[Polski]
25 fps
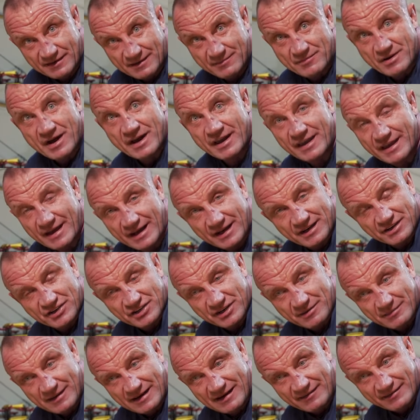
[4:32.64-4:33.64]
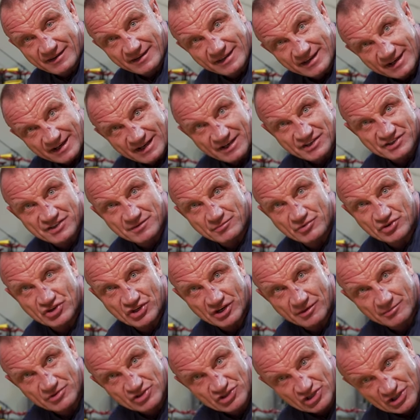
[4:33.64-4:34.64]
Wam, jak się bawię. Nie każdy
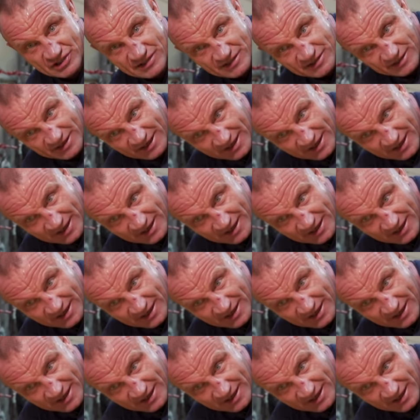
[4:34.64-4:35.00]
musi robić to, co